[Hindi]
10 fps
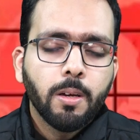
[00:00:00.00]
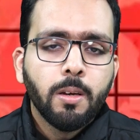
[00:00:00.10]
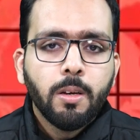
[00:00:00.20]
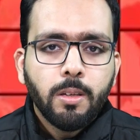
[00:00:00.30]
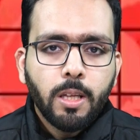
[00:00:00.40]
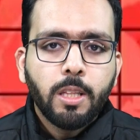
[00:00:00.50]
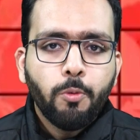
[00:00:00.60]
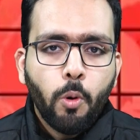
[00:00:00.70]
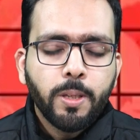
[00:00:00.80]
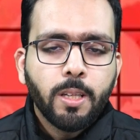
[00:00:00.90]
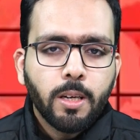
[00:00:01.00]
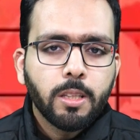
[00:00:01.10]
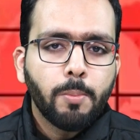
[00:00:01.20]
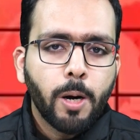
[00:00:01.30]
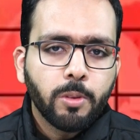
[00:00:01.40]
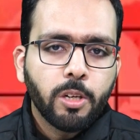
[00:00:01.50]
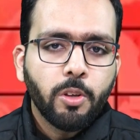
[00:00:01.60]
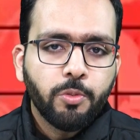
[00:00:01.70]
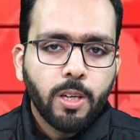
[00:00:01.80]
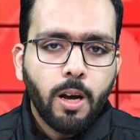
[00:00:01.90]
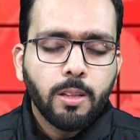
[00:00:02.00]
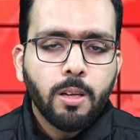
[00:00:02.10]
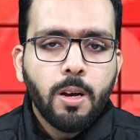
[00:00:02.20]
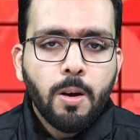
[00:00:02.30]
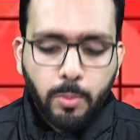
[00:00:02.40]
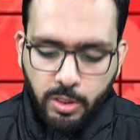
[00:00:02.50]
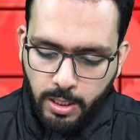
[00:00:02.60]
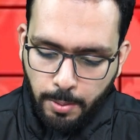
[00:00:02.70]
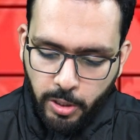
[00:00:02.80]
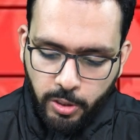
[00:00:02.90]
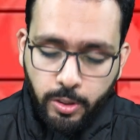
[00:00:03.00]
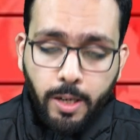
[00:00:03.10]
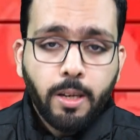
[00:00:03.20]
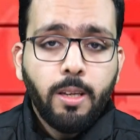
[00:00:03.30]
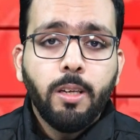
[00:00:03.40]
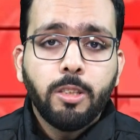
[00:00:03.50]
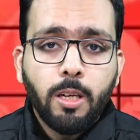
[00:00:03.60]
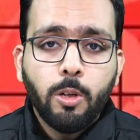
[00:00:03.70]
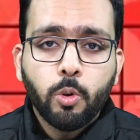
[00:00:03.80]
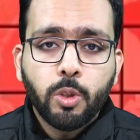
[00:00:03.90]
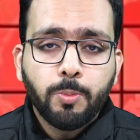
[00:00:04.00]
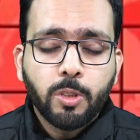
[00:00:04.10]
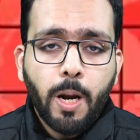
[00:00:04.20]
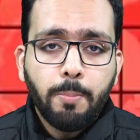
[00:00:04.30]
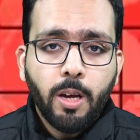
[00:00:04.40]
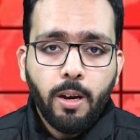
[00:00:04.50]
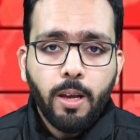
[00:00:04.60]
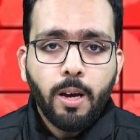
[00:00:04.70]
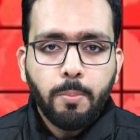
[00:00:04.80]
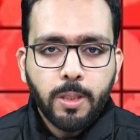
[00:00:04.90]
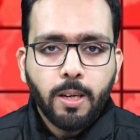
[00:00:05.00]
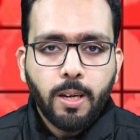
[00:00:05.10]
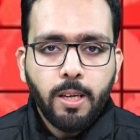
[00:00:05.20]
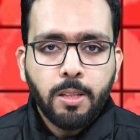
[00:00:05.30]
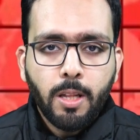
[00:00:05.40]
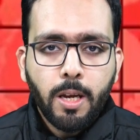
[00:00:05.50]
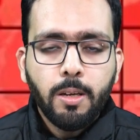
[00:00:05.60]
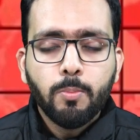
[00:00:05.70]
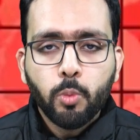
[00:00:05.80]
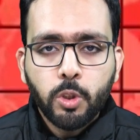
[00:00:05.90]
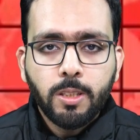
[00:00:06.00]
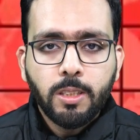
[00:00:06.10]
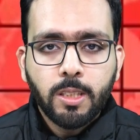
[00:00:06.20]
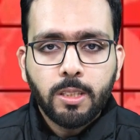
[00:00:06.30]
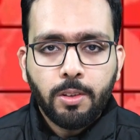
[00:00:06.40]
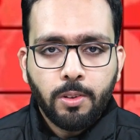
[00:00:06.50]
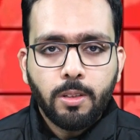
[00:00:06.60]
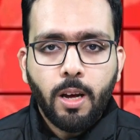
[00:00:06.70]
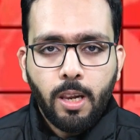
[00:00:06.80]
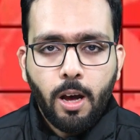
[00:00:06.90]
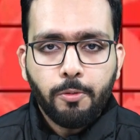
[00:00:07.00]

हैं ये थी वो अभी तक की तमाम तर तफसीत मज़ीद अपडेटेड रहने के लिए चैनल को सब्सक्राइब कर लें अभी तक के लिए इतना ही मुझे दीजिए इजाज़त अल्लाह